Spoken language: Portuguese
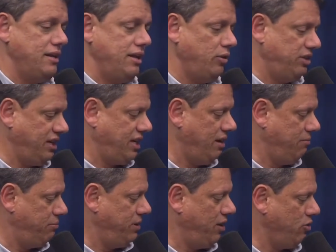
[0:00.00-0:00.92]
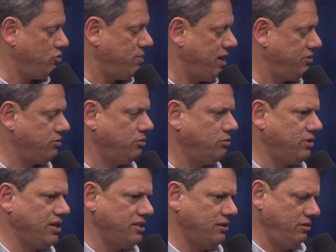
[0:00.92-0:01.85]
Eu tenho que ampliar os braços de
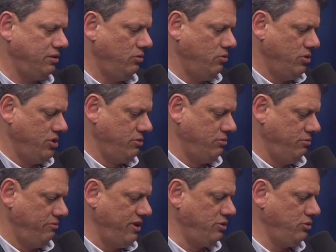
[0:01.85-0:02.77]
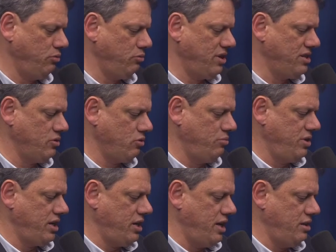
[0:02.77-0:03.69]
estruturação. Então, hoje, eu faço estruturação com o
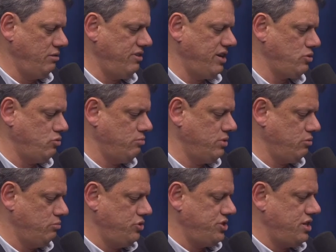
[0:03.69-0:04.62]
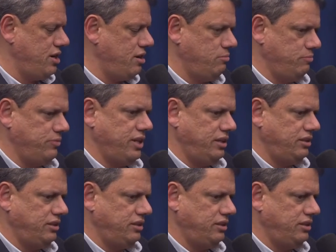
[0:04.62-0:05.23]
mercado, faço com o Banco Mundial, né?